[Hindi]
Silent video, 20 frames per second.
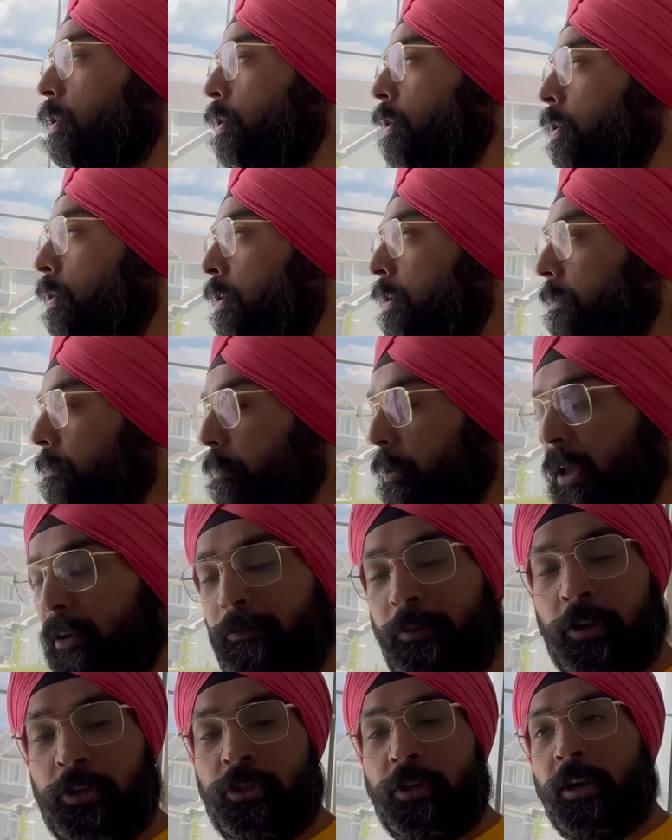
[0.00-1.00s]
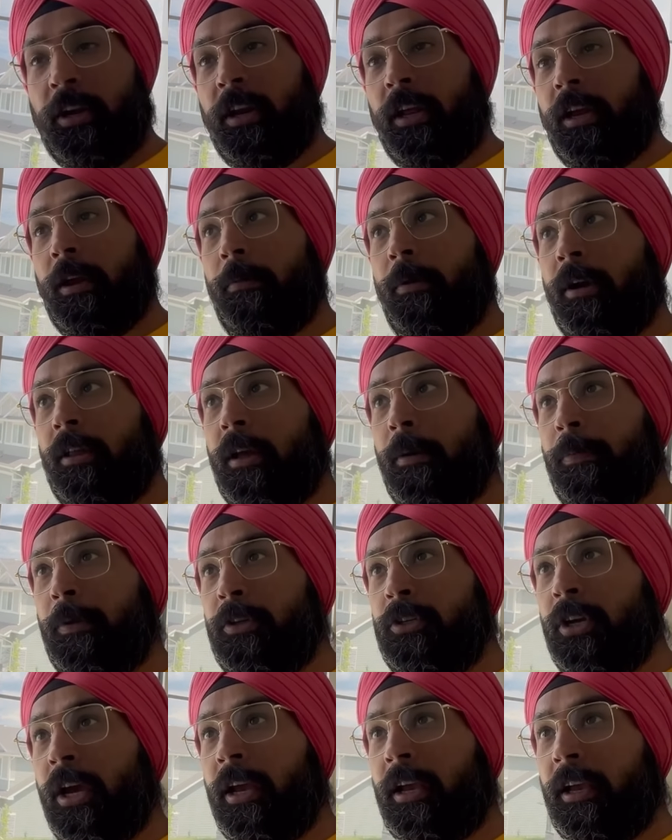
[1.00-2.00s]
और ब्रेकफास्ट करने के बाद
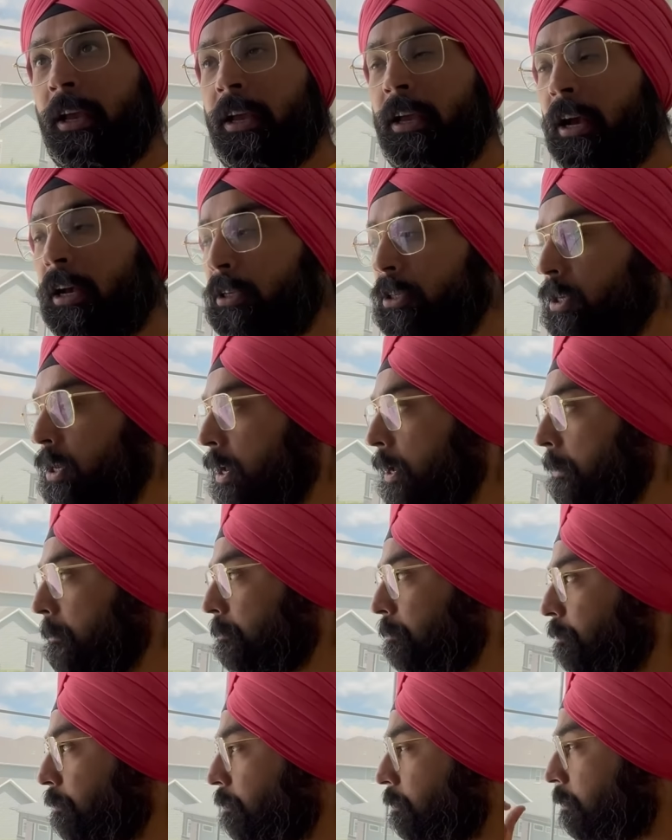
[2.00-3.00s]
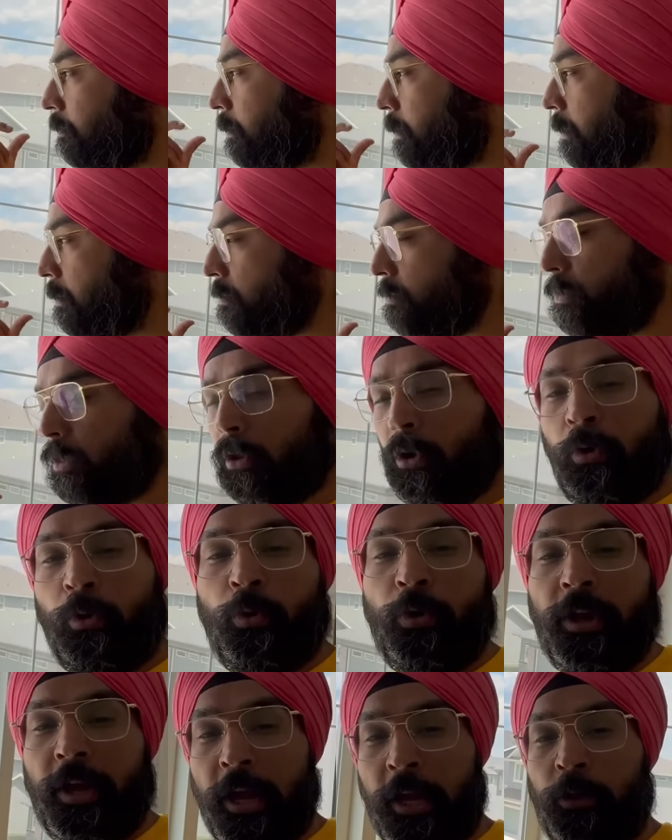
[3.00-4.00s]
अपन जाएंगे यहाँ से
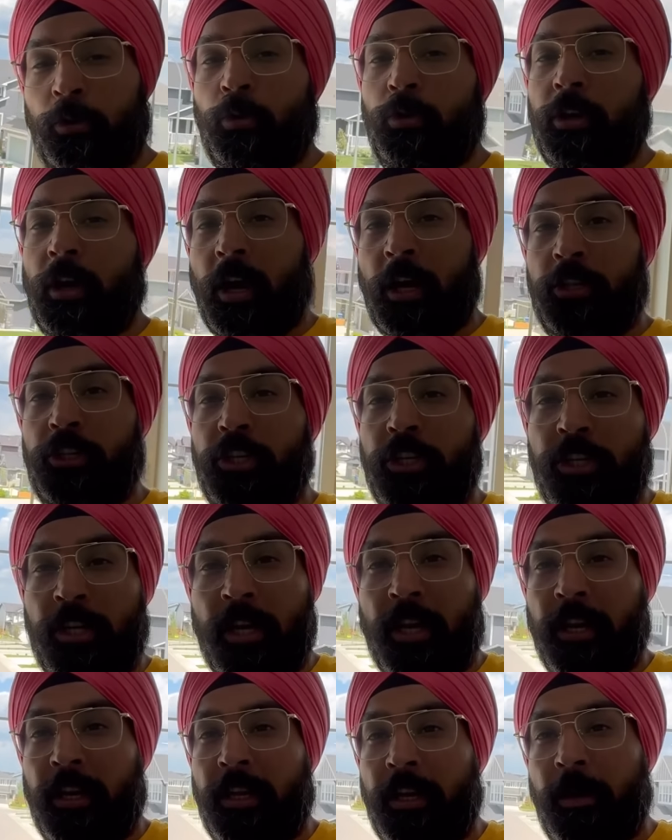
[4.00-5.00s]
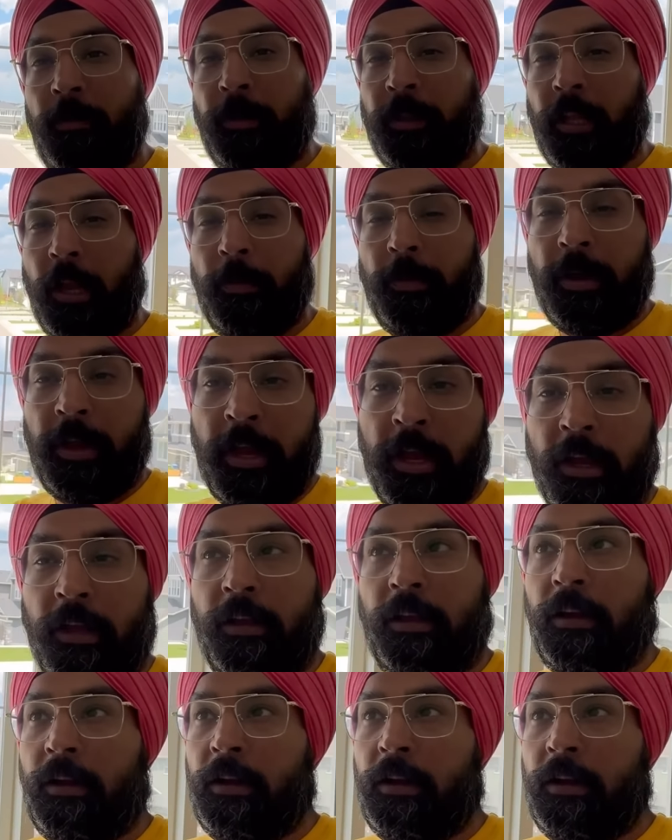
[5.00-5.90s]
कोई एक दो जगह चीज़ें लेनी है मतलब एक